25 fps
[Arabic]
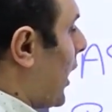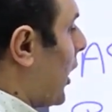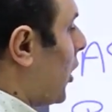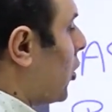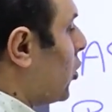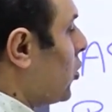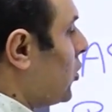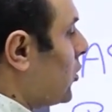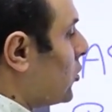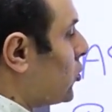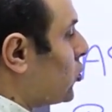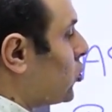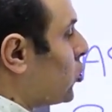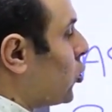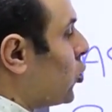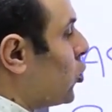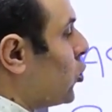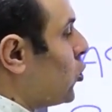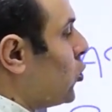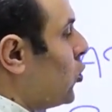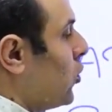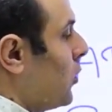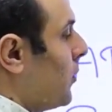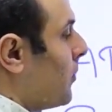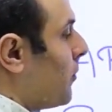اهو
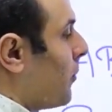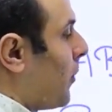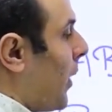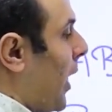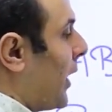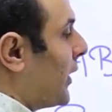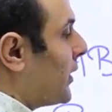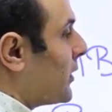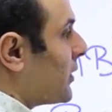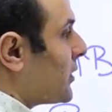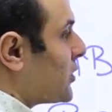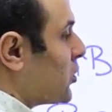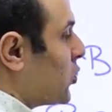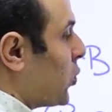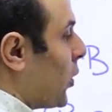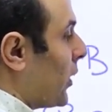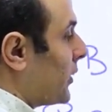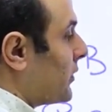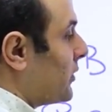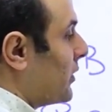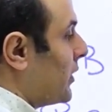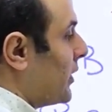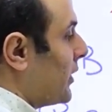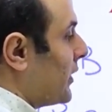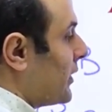2 ماينس
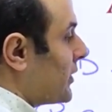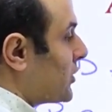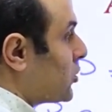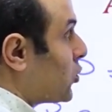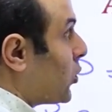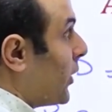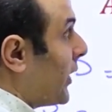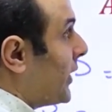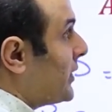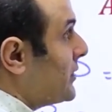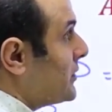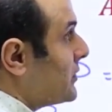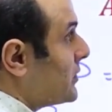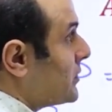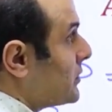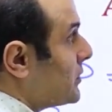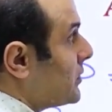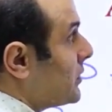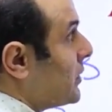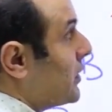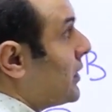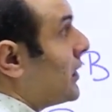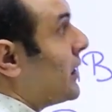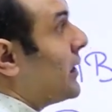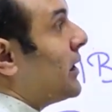1 سكوير
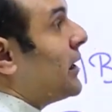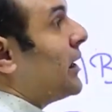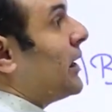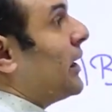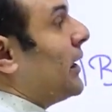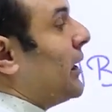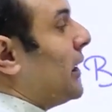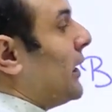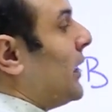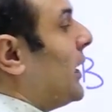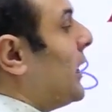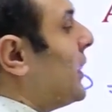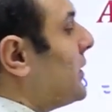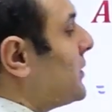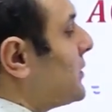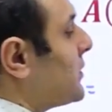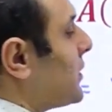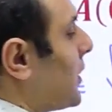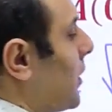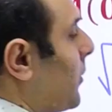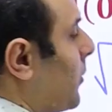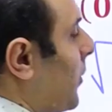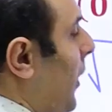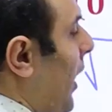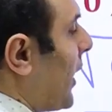8
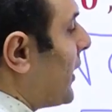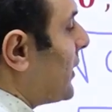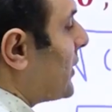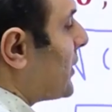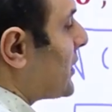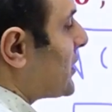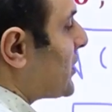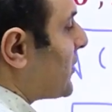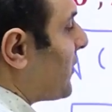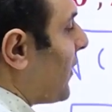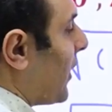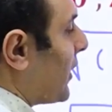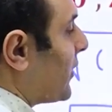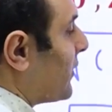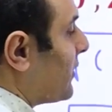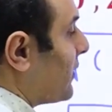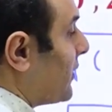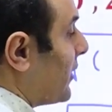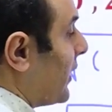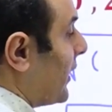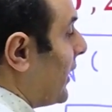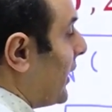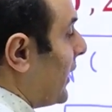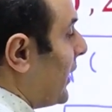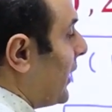ماينس 5
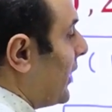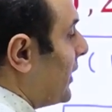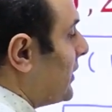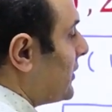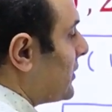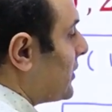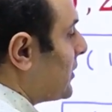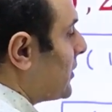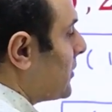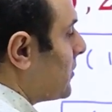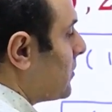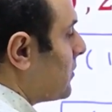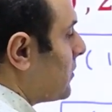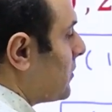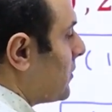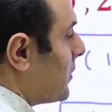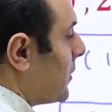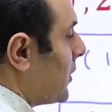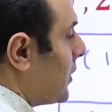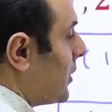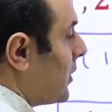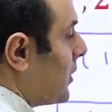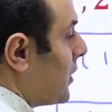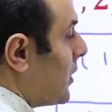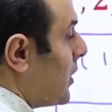8
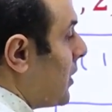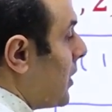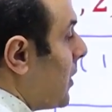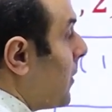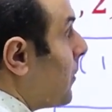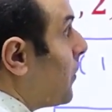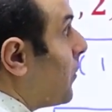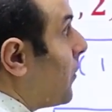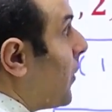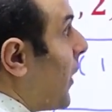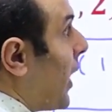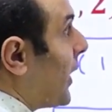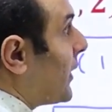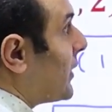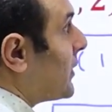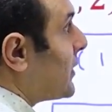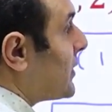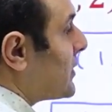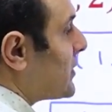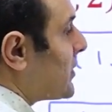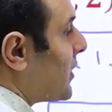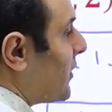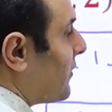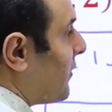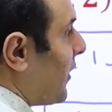
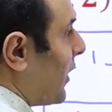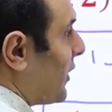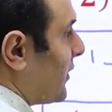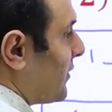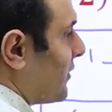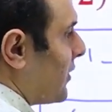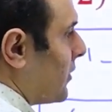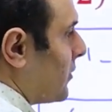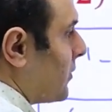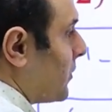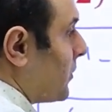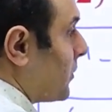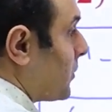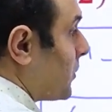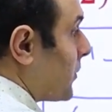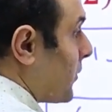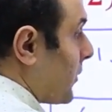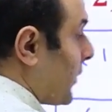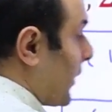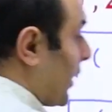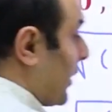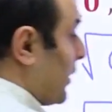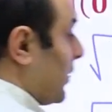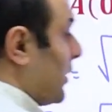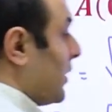ماينس 5
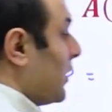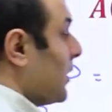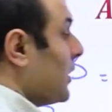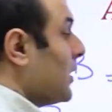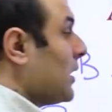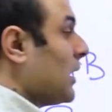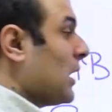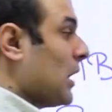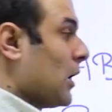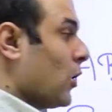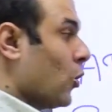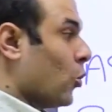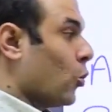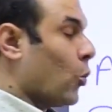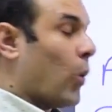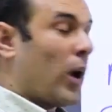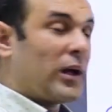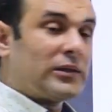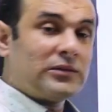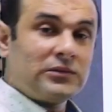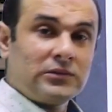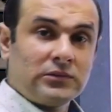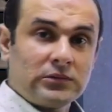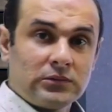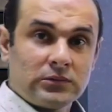
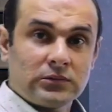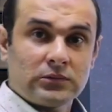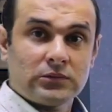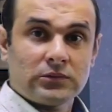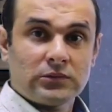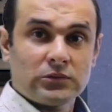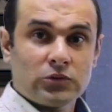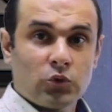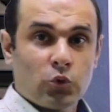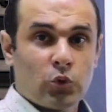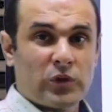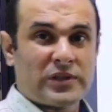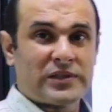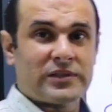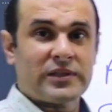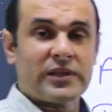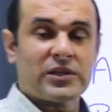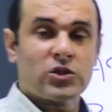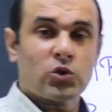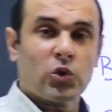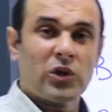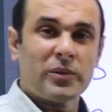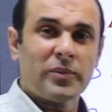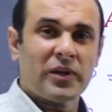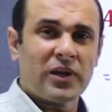1 و3
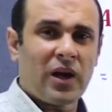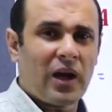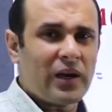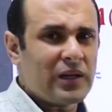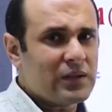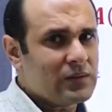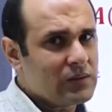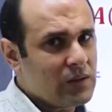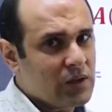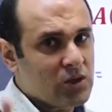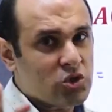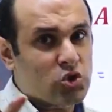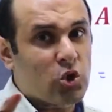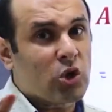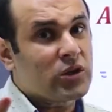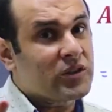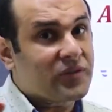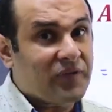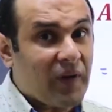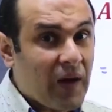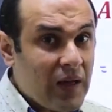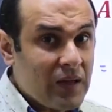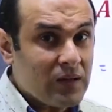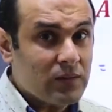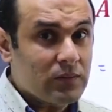سكوير ب 9
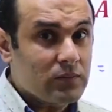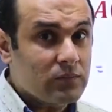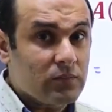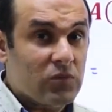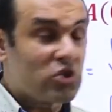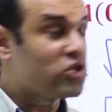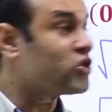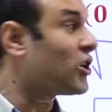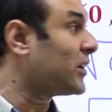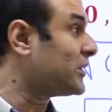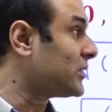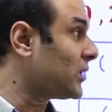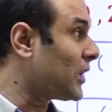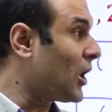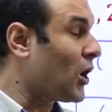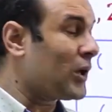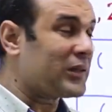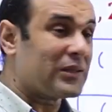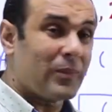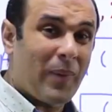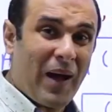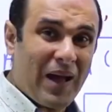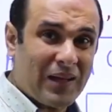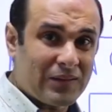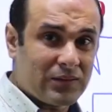صدفه مش شرط يطلعوا
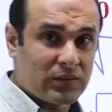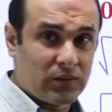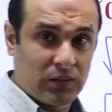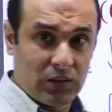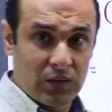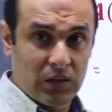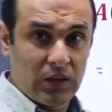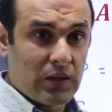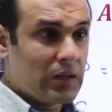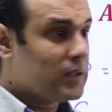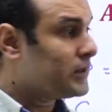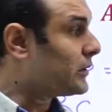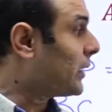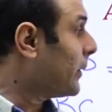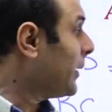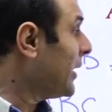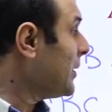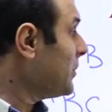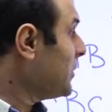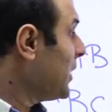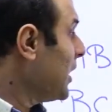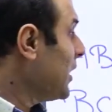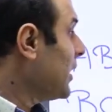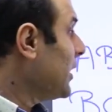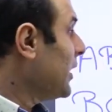قد بعض
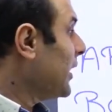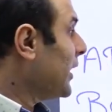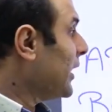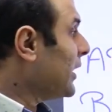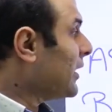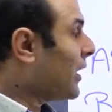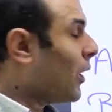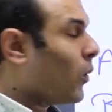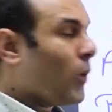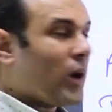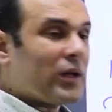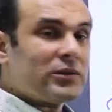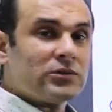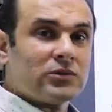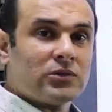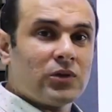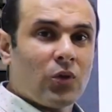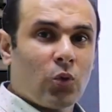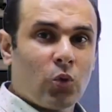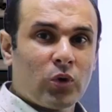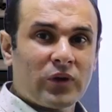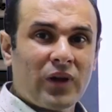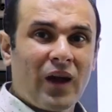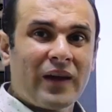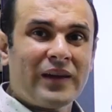تمام هنا 1
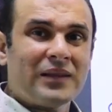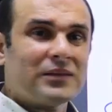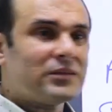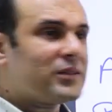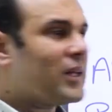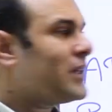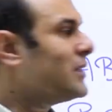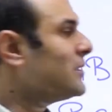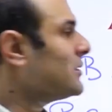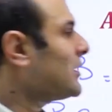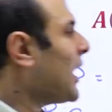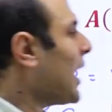و9 10